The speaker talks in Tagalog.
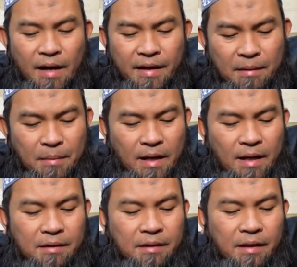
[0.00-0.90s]
ay ang mga
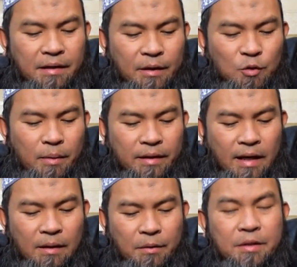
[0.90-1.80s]
hardin na
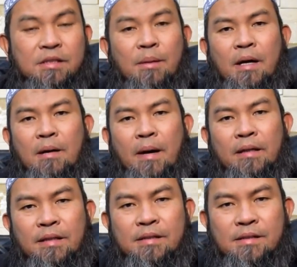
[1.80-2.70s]
dumadaloy sa mga
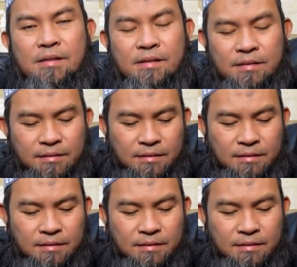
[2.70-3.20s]
batis